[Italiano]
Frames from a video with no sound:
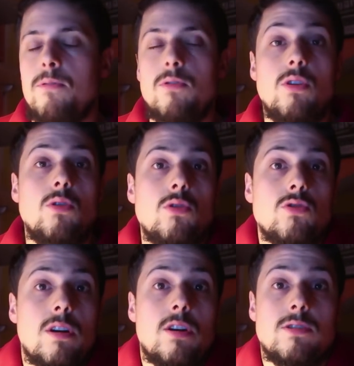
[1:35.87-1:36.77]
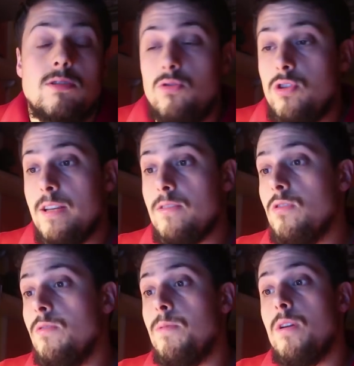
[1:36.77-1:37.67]
quindi non lo so che cosa è
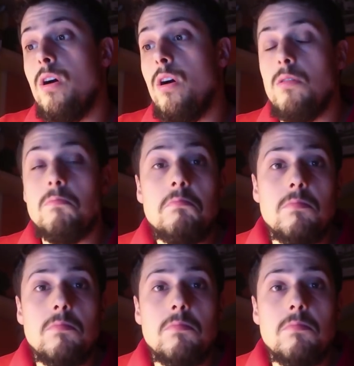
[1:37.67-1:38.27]
successo però mh,